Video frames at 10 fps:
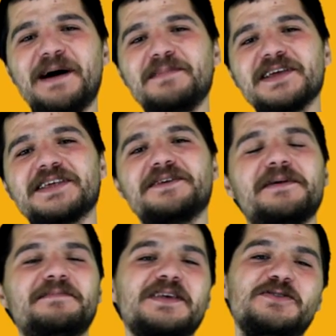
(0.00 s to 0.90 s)
bambaşka
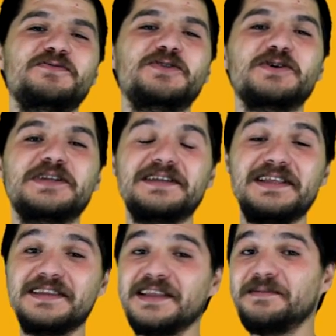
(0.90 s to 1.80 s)
Web Tekno videolarını
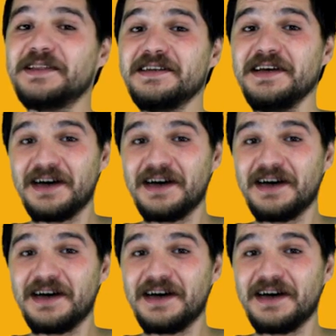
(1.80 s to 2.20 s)
izleyebilir.